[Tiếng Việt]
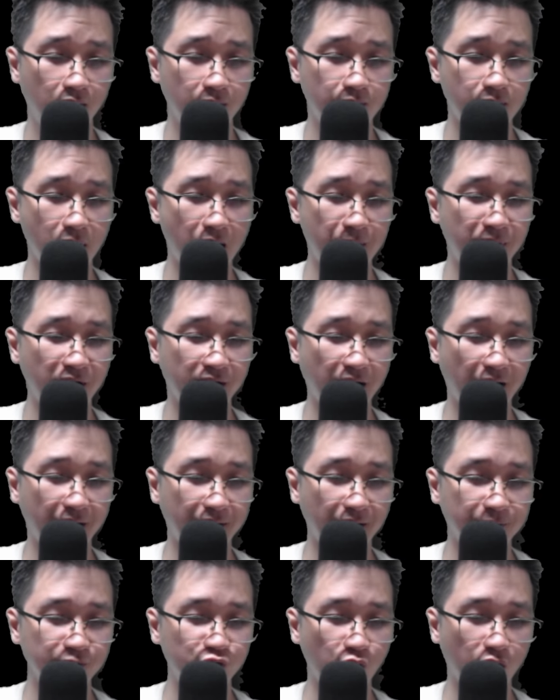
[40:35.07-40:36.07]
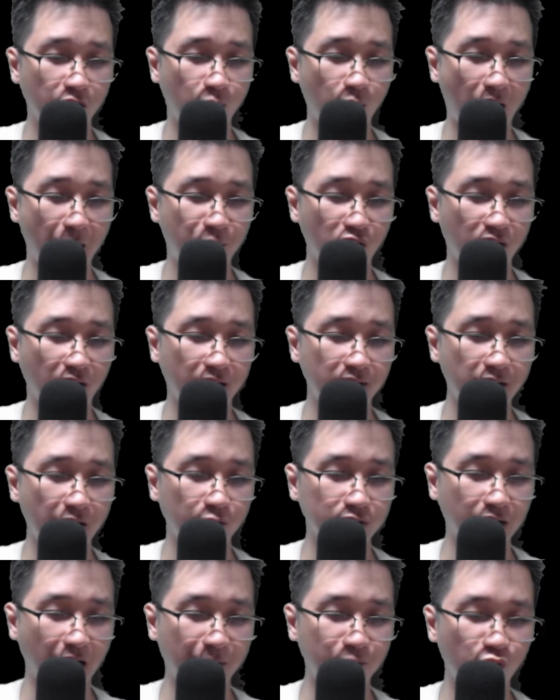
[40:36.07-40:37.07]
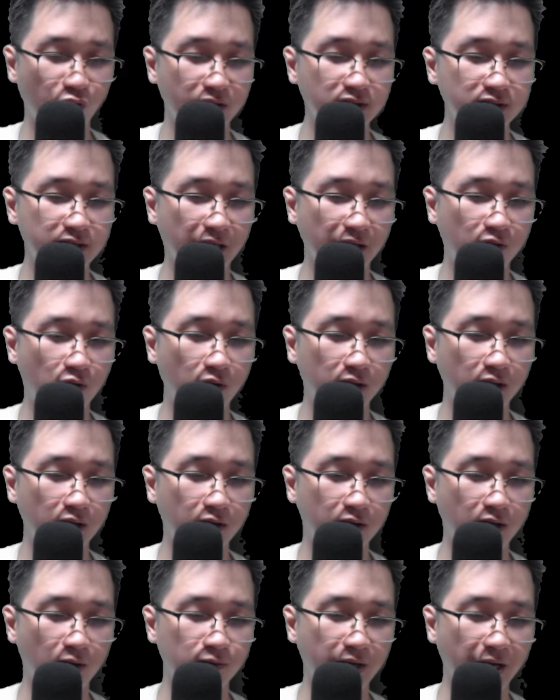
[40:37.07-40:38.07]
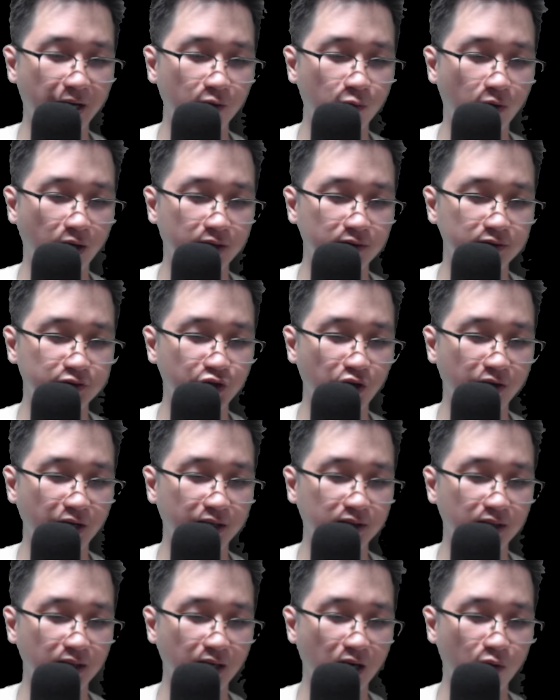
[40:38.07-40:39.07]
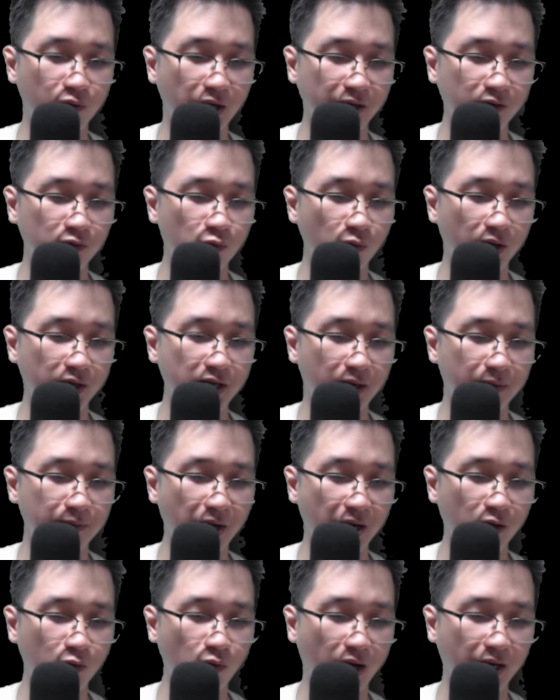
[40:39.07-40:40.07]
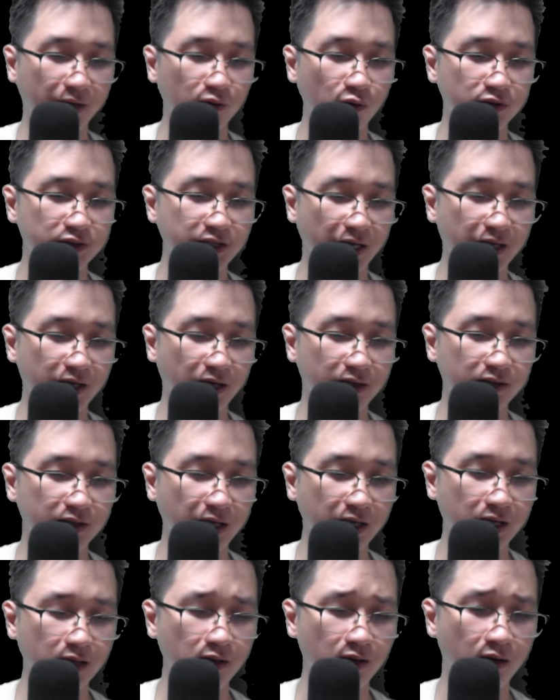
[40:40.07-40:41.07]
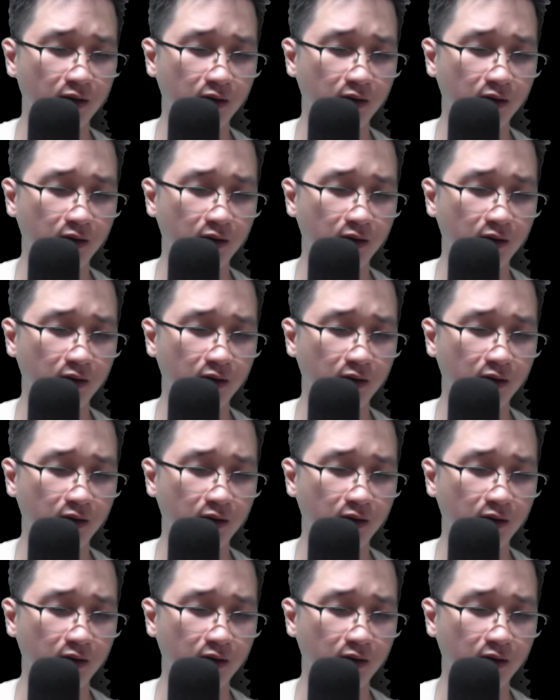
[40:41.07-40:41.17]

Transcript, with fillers: 30.000 năm trôi qua, bọn hắn đều tham luyến dì cốt hư không đế quân, cho nên từ đầu đến cuối đang bế quan đốt cháy ấn ký.